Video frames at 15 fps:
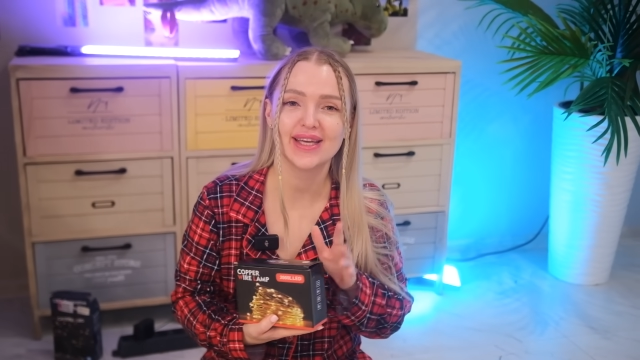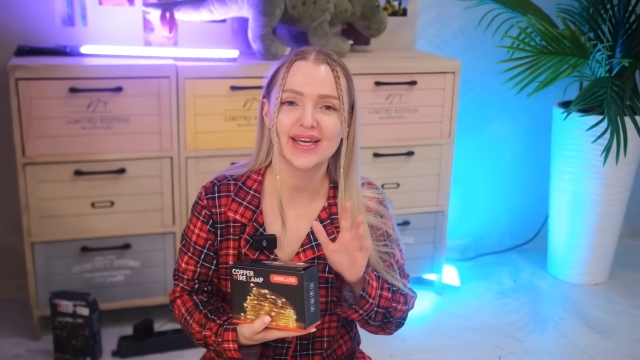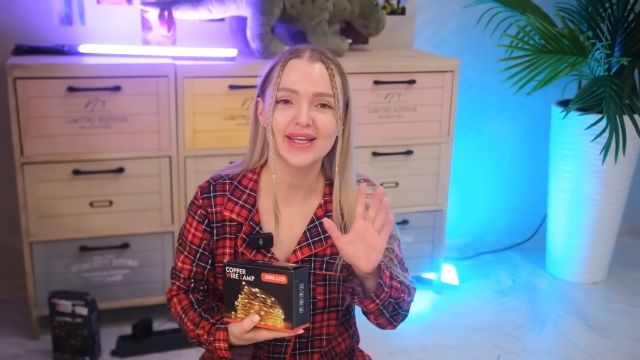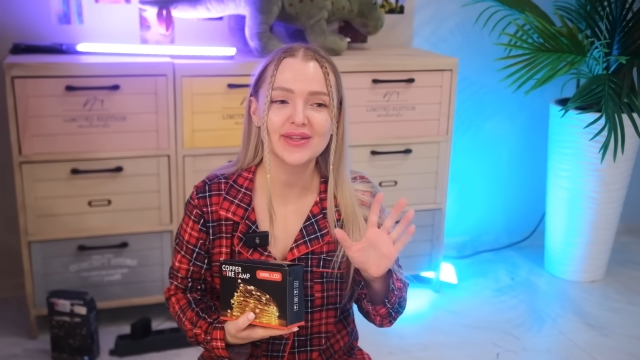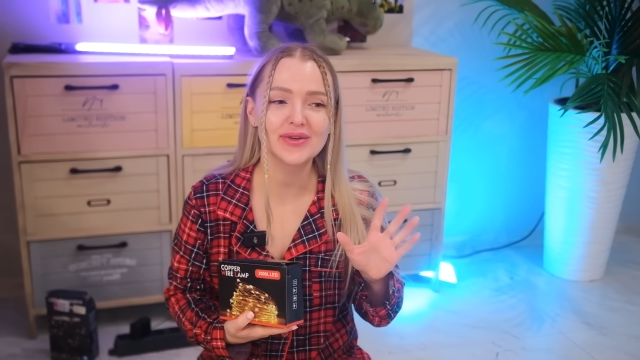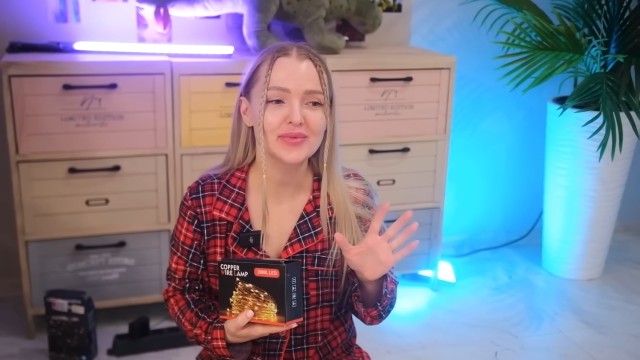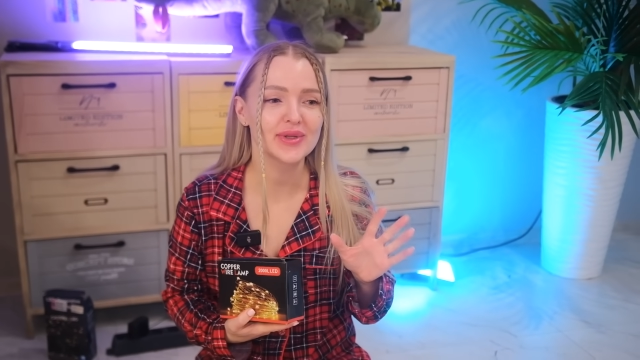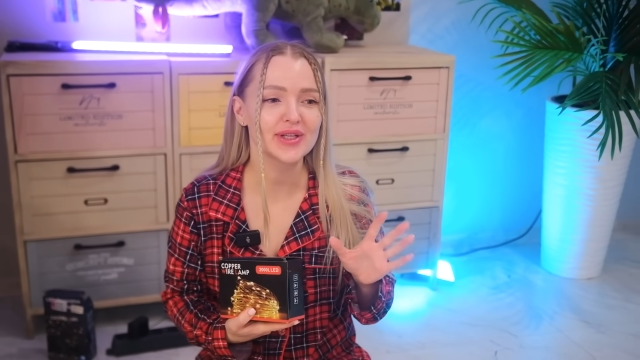Я
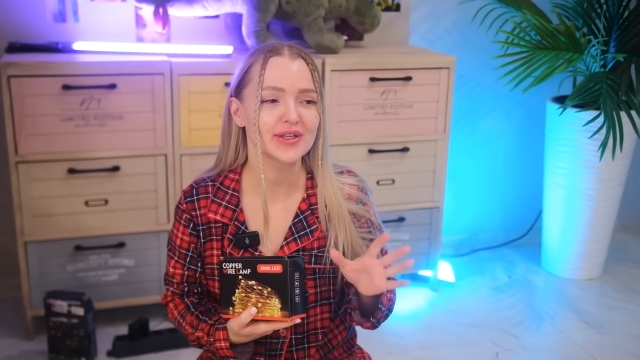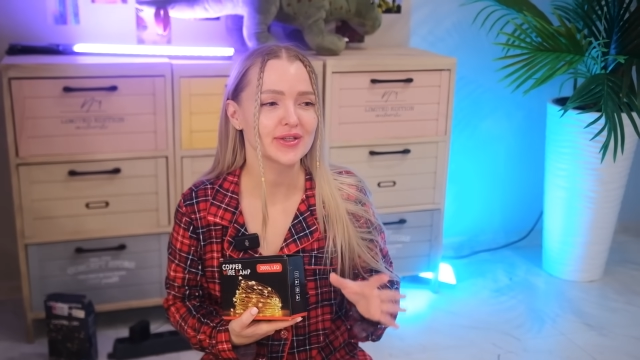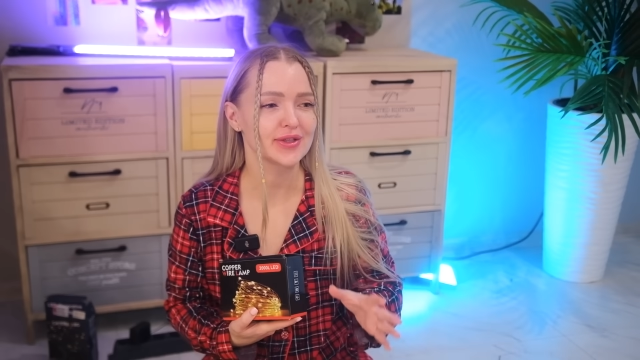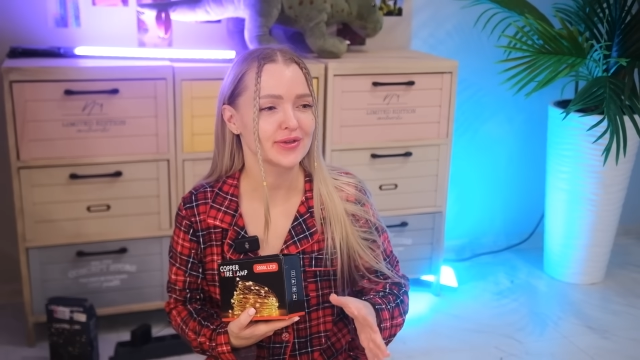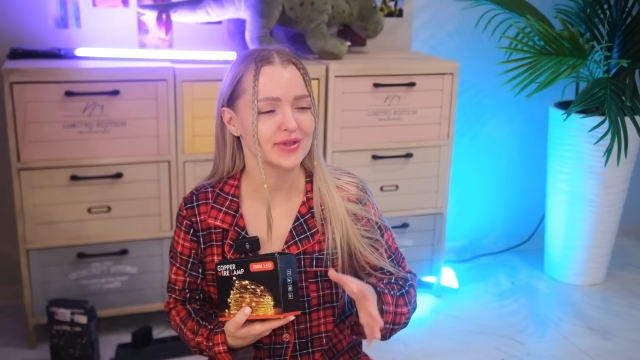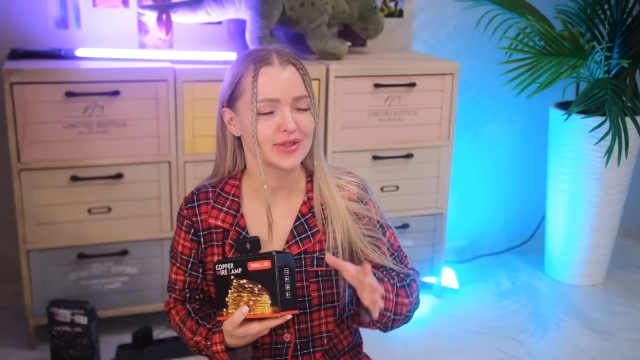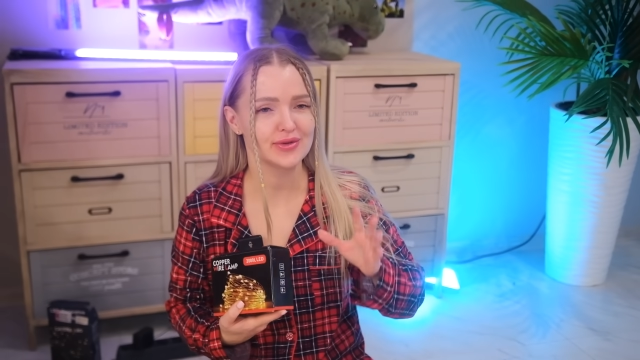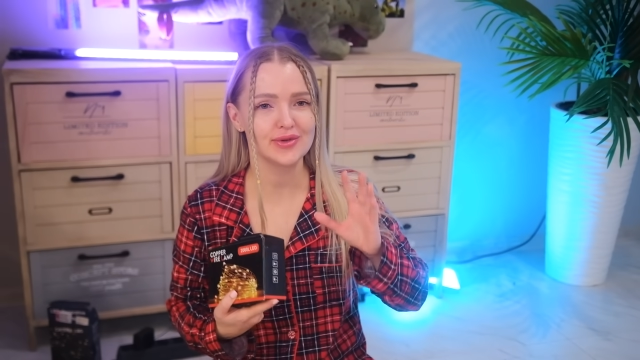думала,
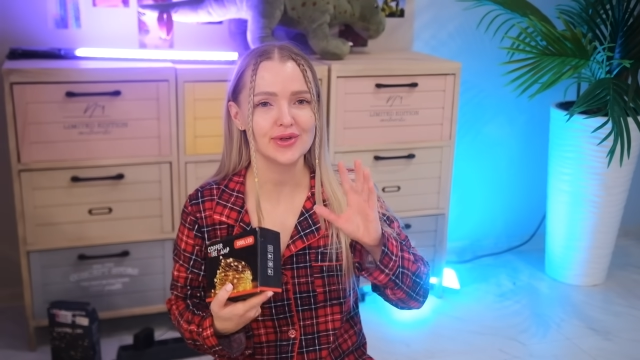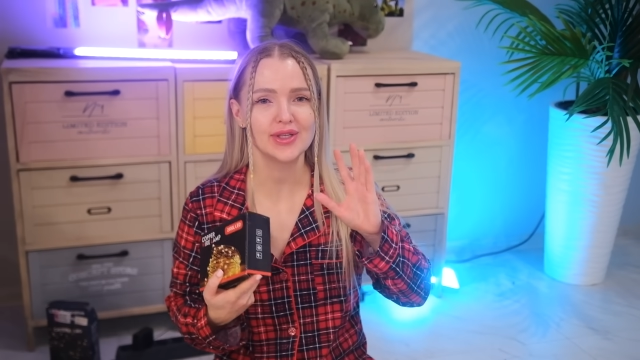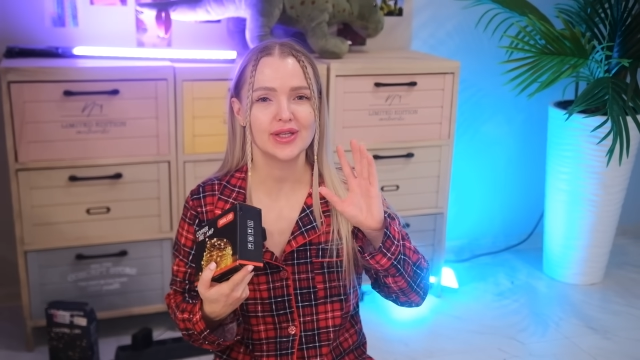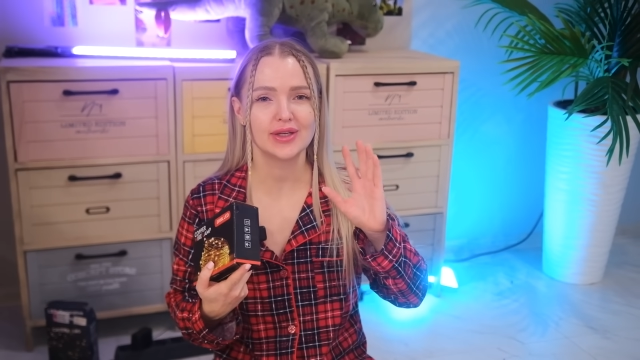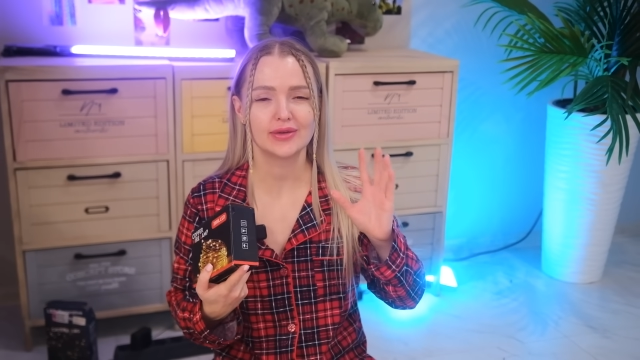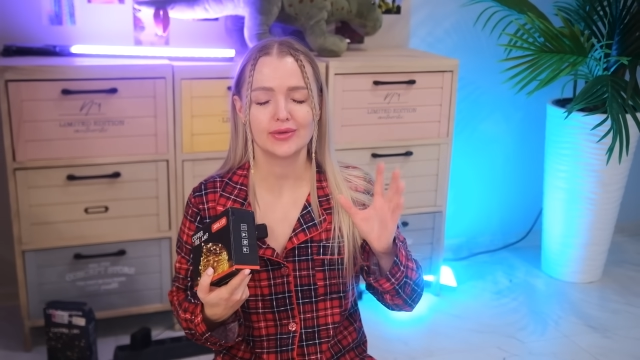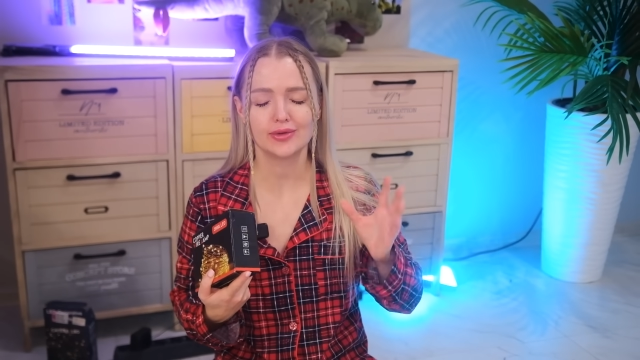что сегодня,